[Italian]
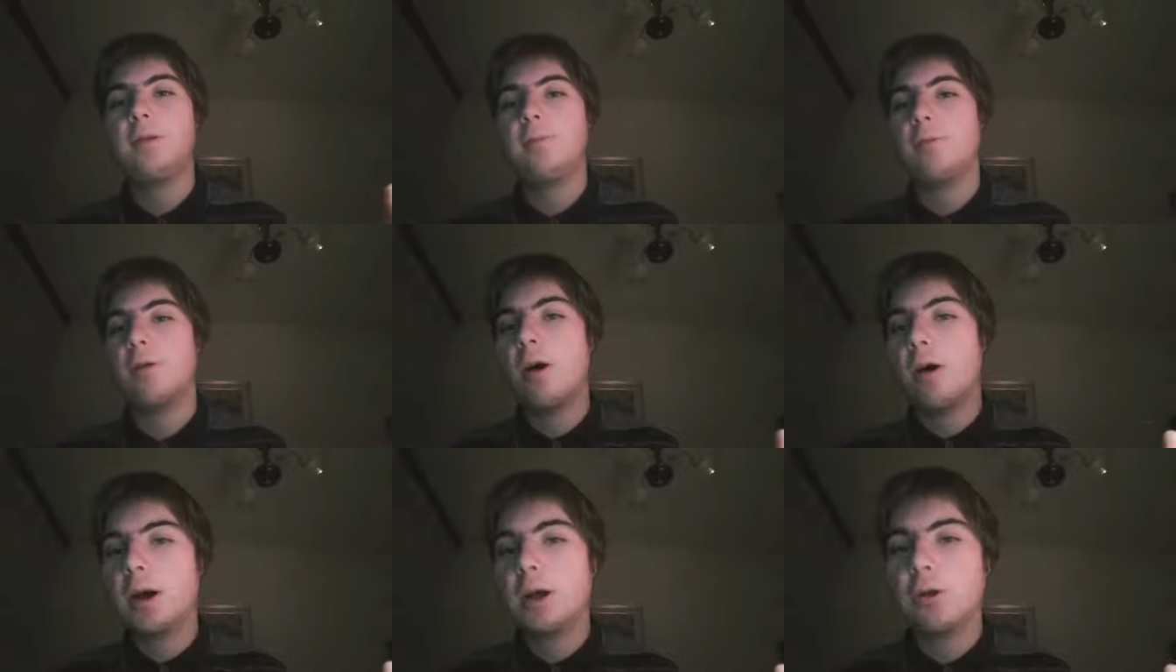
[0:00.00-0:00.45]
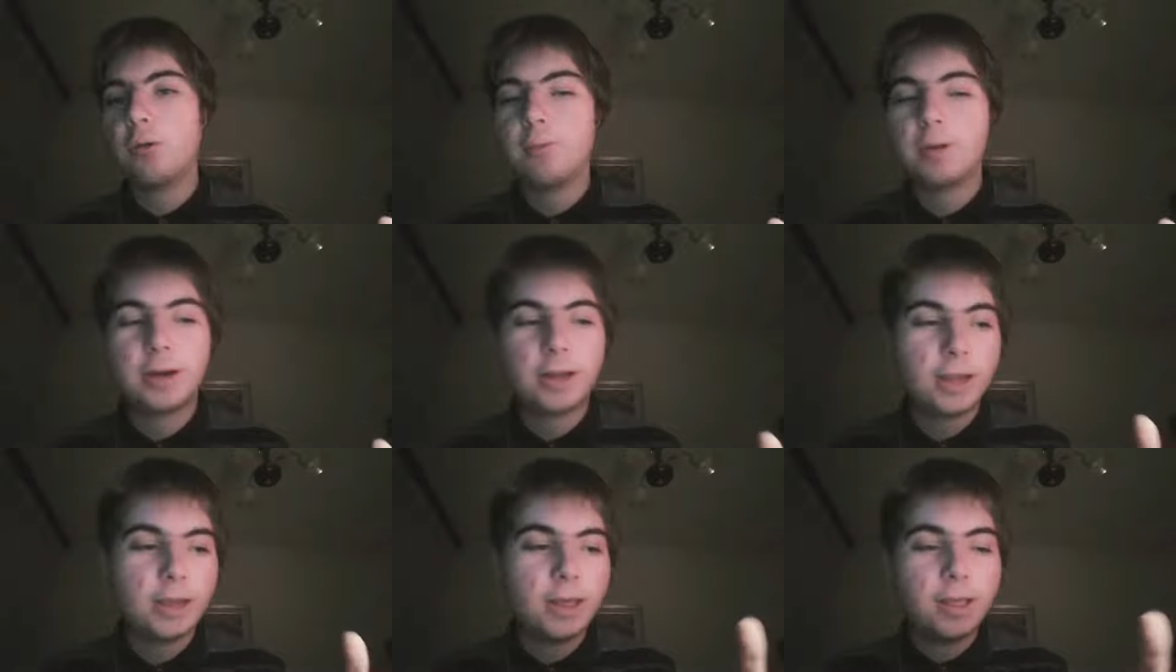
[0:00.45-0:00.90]
ti bloccano
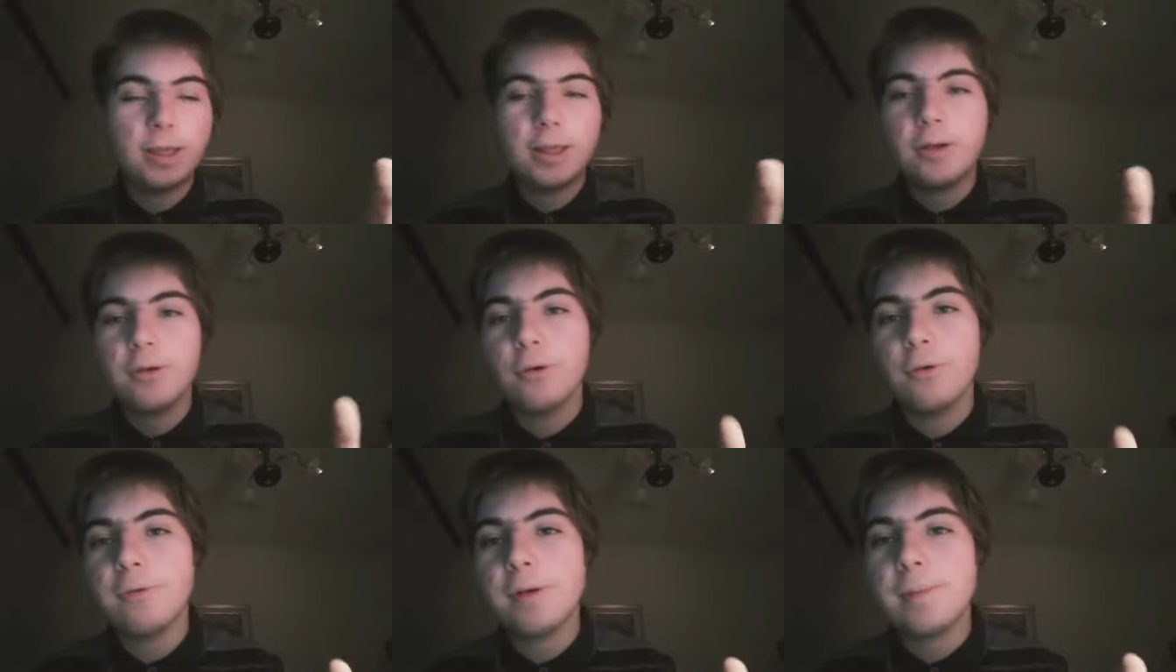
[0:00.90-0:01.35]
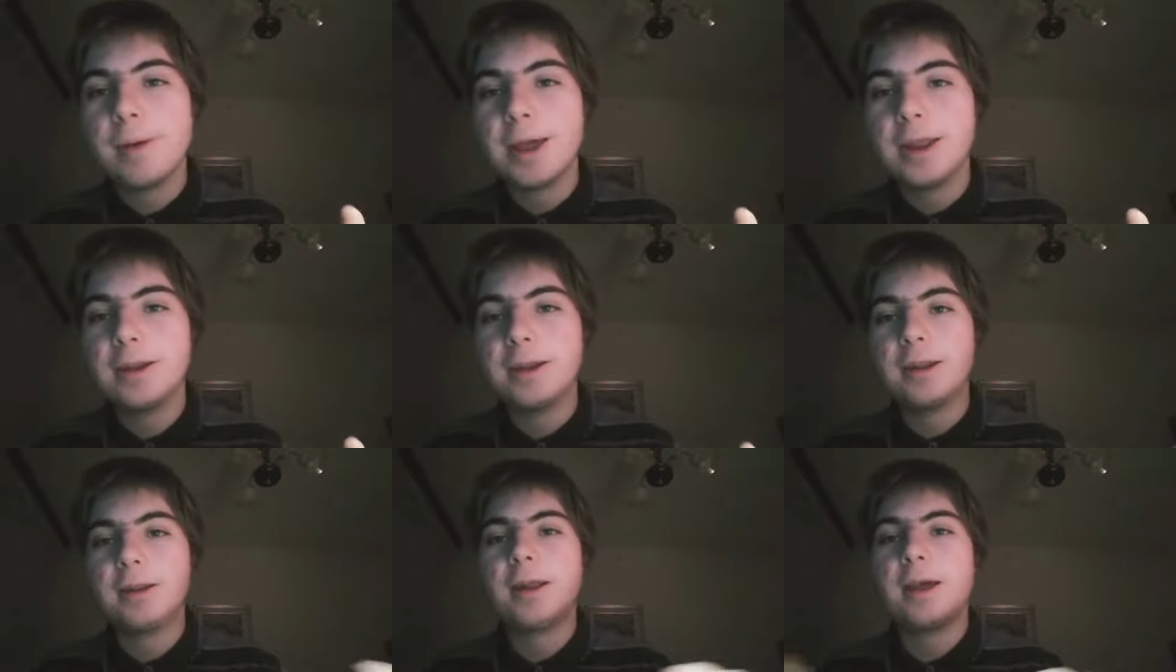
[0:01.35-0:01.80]
perché
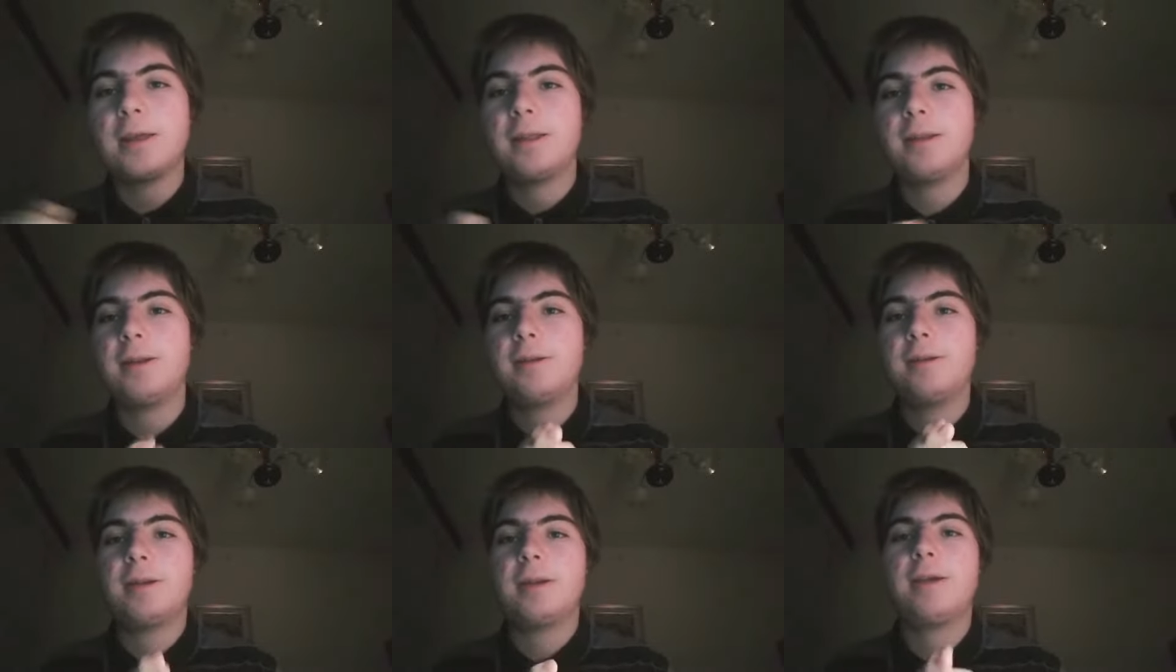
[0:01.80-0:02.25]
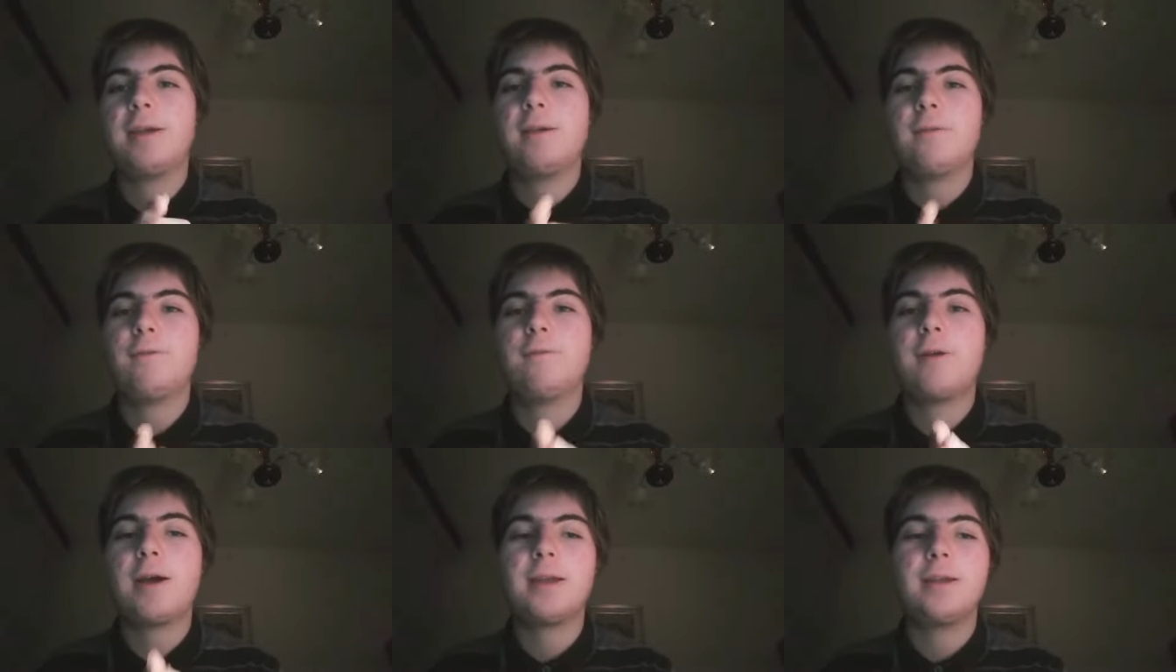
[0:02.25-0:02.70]
ovviamente te,
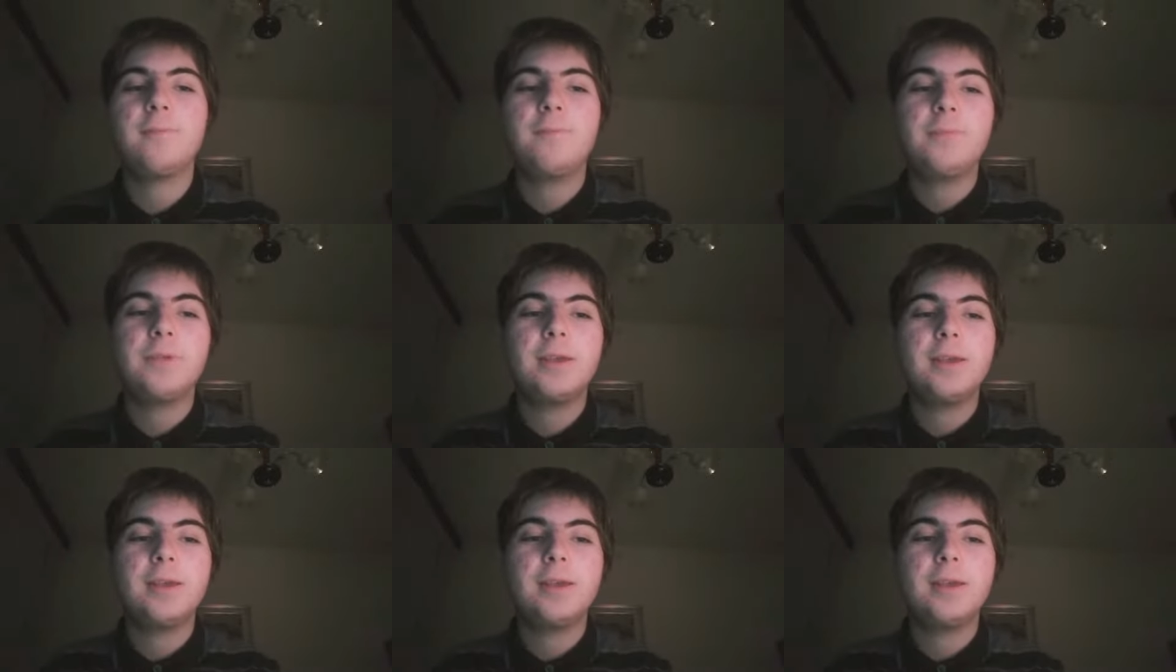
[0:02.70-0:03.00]
se, fai,